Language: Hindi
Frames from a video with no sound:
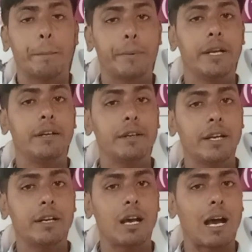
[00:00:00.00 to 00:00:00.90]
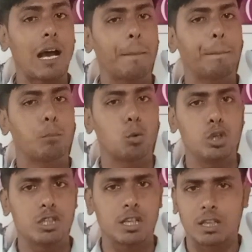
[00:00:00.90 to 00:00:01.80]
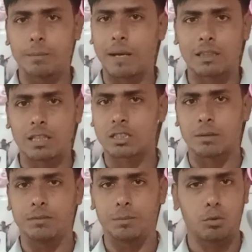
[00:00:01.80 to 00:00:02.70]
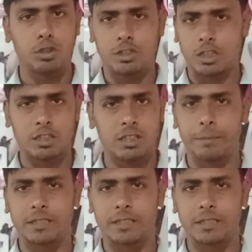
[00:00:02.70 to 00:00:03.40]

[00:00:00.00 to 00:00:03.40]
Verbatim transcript: प्रिंटेड आप पोलिस्टर की बात ना समझें पोलिस्टर की नहीं